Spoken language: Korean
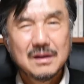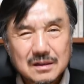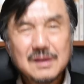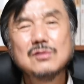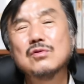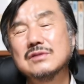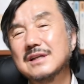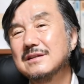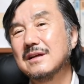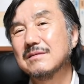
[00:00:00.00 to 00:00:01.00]
그게 좋은
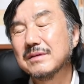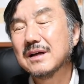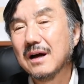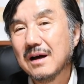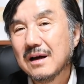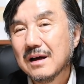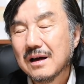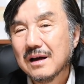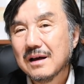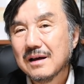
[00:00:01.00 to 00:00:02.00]
사진 아닙니까?
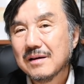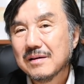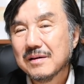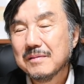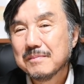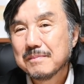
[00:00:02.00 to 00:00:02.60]
예?